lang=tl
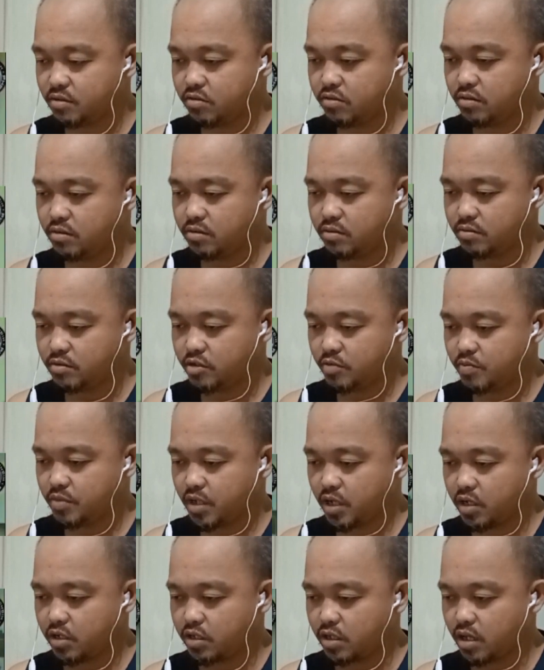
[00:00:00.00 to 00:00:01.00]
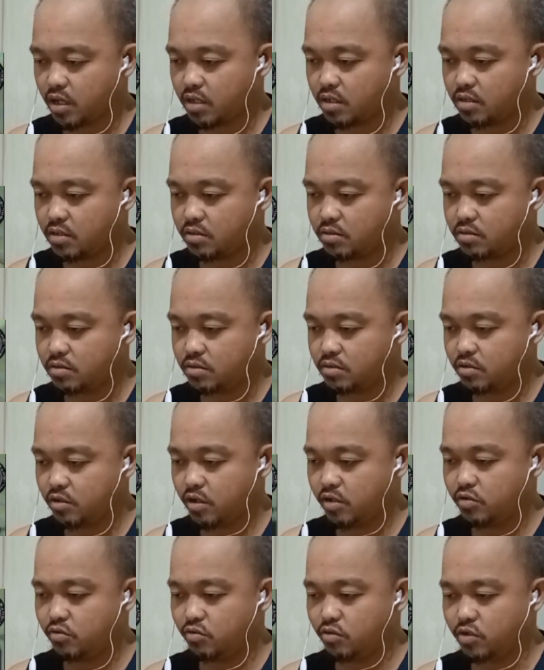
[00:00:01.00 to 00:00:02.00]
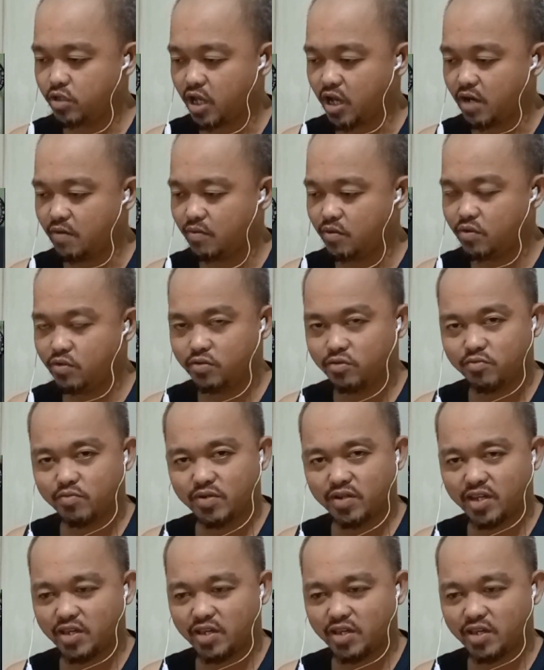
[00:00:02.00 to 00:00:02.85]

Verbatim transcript: Uy, hindi nakita. Ayan o, oh, tama o. Oh.